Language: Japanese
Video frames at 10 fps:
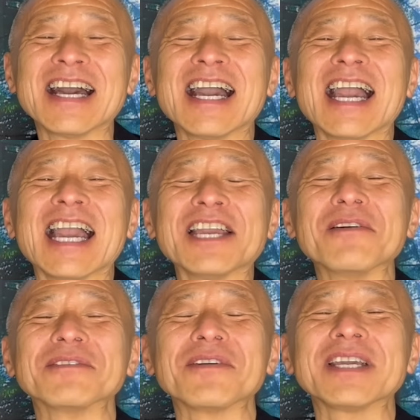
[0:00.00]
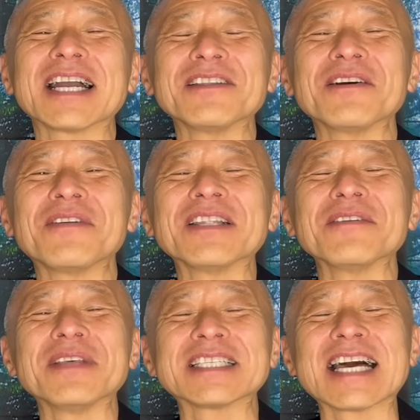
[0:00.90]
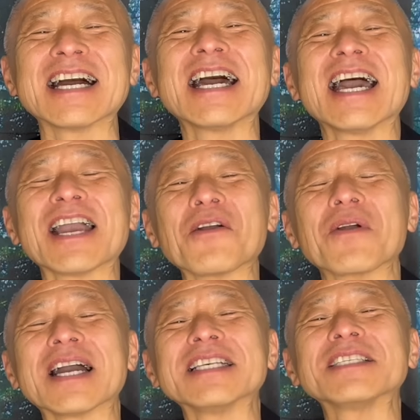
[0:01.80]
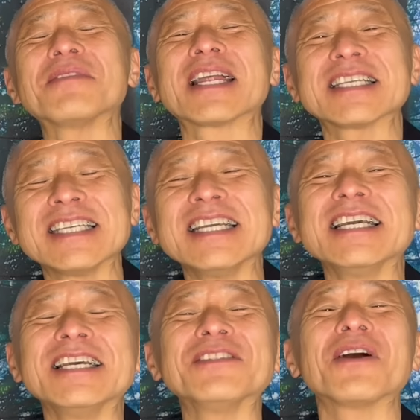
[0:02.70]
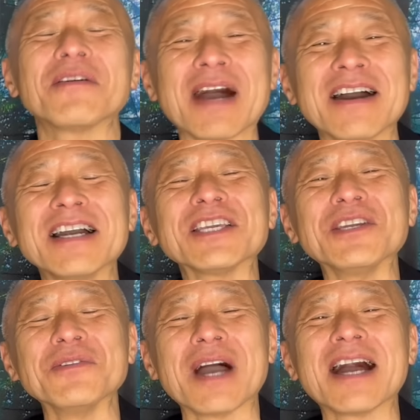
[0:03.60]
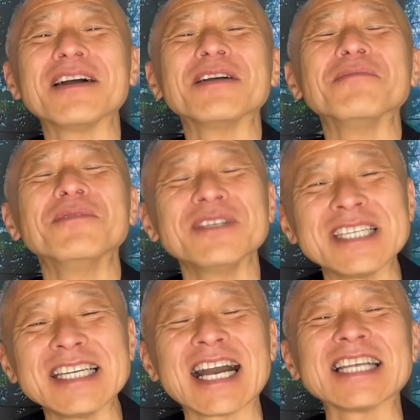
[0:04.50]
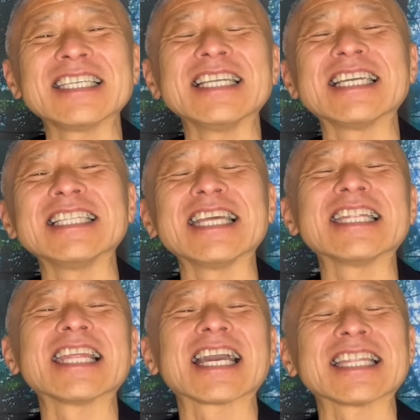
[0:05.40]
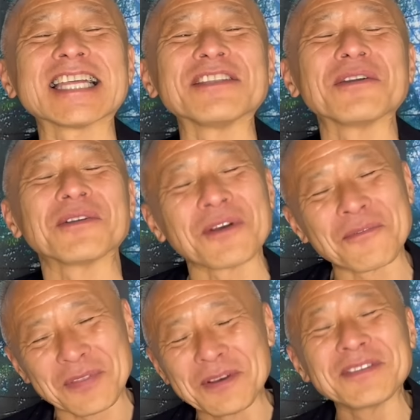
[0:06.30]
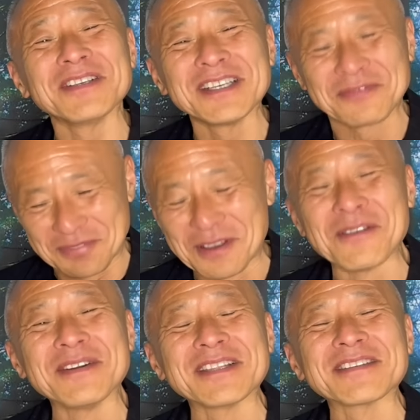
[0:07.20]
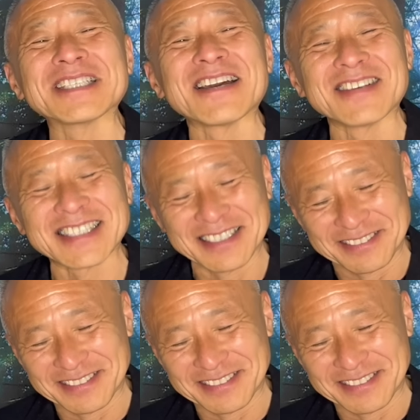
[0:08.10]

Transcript: えー、岩本照のファンの皆さん、今回素晴らしいドラマきゅうわ無事走り切っていただけたということ、本当におめでとうございます。